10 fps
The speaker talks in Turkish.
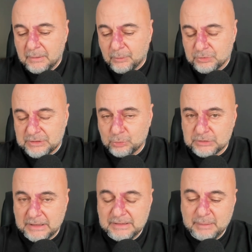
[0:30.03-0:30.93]
O yüzden
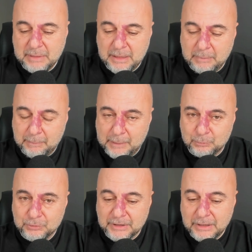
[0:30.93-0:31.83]
uzaylı demeyelim hemen
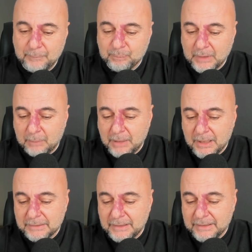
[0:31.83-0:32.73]
bunlara. Ama
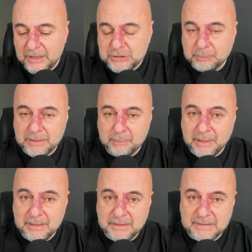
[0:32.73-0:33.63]
hakikaten gelişmeler bir
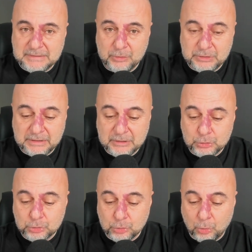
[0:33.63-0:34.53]
enteresan. Özellikle
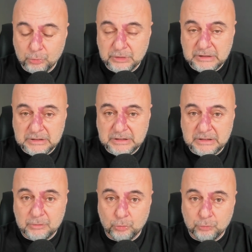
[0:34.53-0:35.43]
son
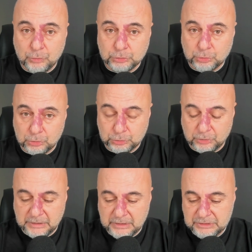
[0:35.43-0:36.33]
iki UFO çok
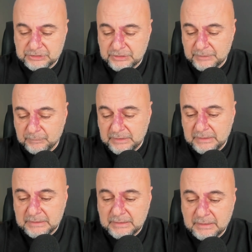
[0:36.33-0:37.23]
çok ilginçti.
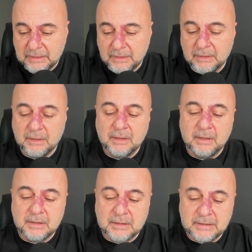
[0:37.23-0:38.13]
İlkini
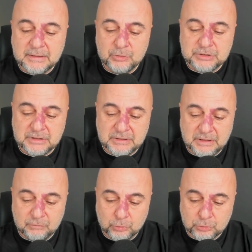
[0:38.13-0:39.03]
Kanada
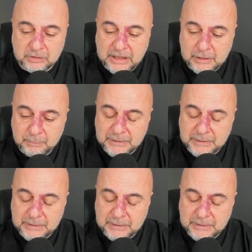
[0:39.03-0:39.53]
üzerinde vurdular.